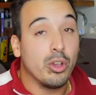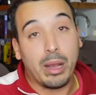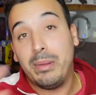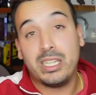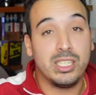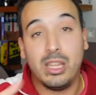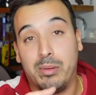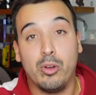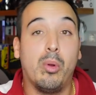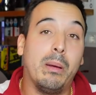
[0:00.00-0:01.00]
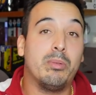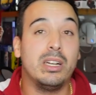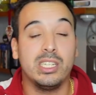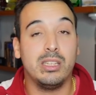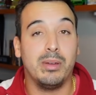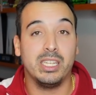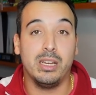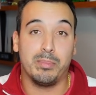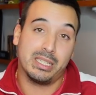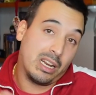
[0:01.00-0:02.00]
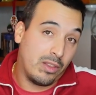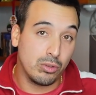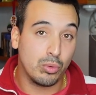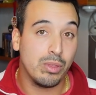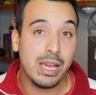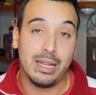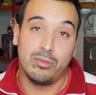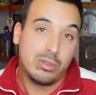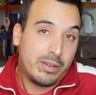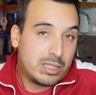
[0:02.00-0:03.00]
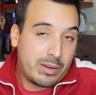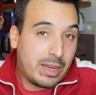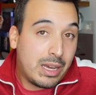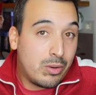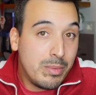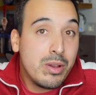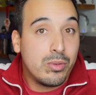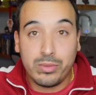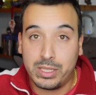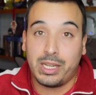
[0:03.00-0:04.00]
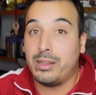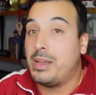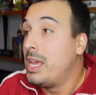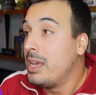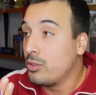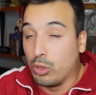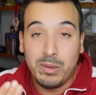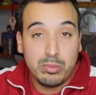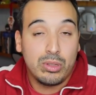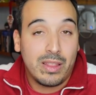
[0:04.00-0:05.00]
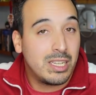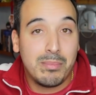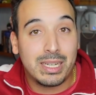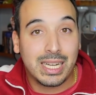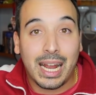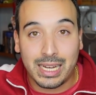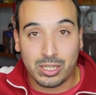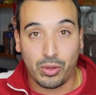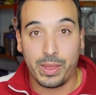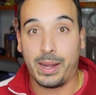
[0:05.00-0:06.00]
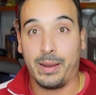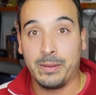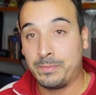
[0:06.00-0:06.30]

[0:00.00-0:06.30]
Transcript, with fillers: Hoy cambia el sistema, hoy vuelvo a poner el sistema de siempre. Es que el del otro día no has trabajado, amigo. Es que tú mismo te desenmascares, joder.